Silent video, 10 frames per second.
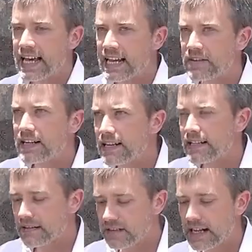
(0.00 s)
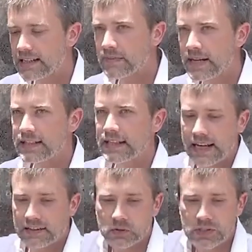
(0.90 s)
ed evidentemente
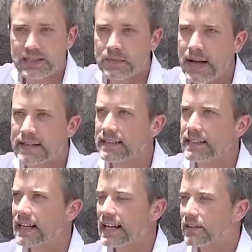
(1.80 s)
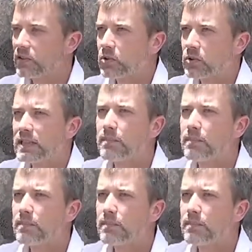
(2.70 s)
alcuni spazi erano così